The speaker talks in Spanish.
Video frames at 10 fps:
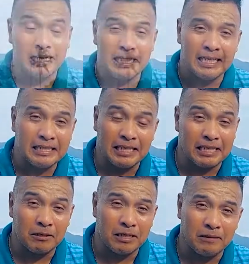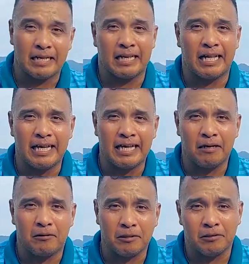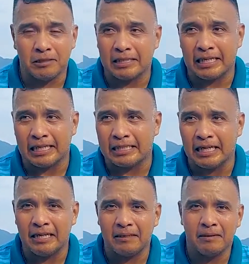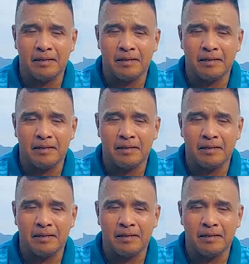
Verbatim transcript: gente dice que no es verdadera, otros dicen que sí.